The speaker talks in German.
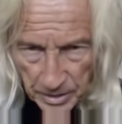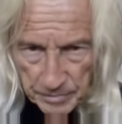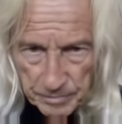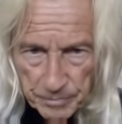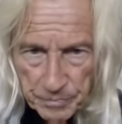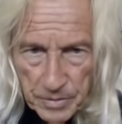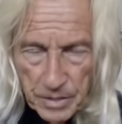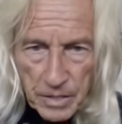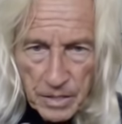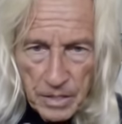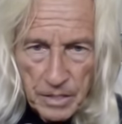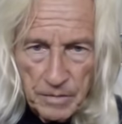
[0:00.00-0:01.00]
kommt der Reden,
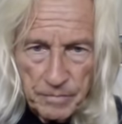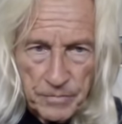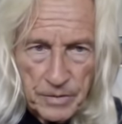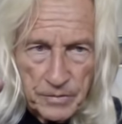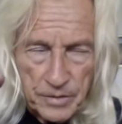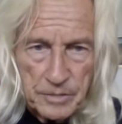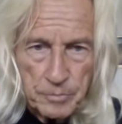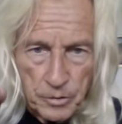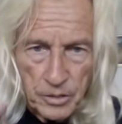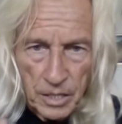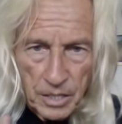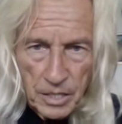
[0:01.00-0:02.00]
ähm,
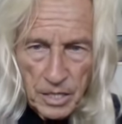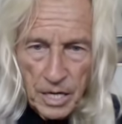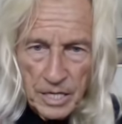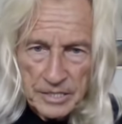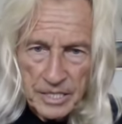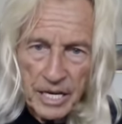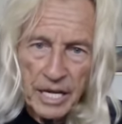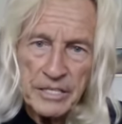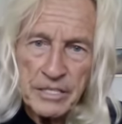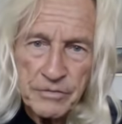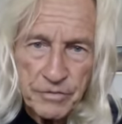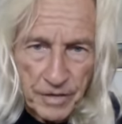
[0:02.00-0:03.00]
des Buddha als
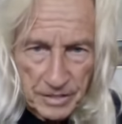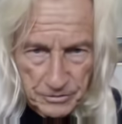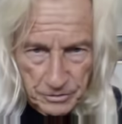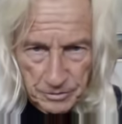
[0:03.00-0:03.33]
kleines